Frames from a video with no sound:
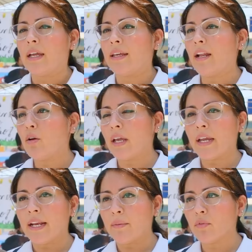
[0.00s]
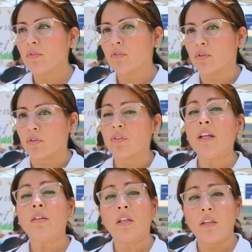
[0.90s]
¿Qué es lo que queremos nosotros?
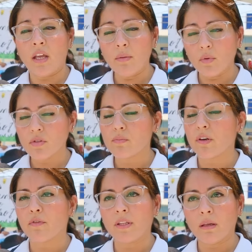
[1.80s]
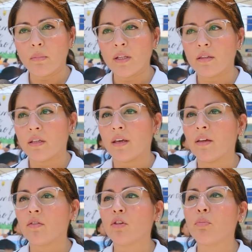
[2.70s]
Entendemos perfectamente que
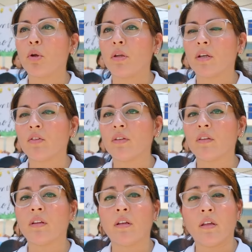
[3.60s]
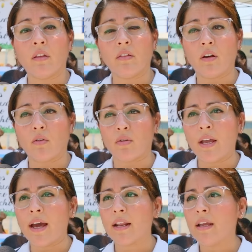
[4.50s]
estos proyectos se tienen que
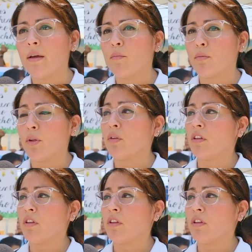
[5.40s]
desarrollar por medio de